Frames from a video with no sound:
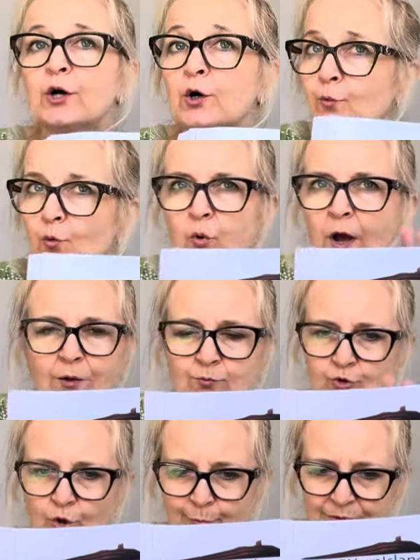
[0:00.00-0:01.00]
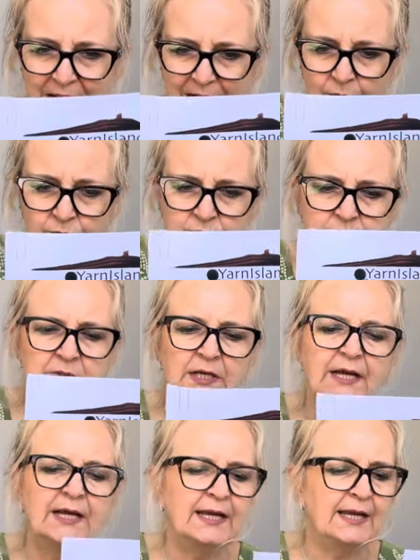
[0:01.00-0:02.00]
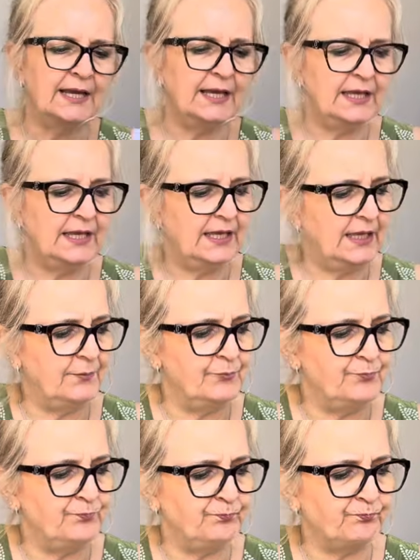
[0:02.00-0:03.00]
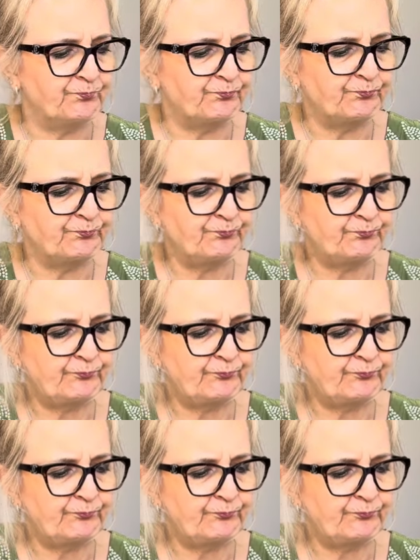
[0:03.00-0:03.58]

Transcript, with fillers: comunque è un top down. Mm,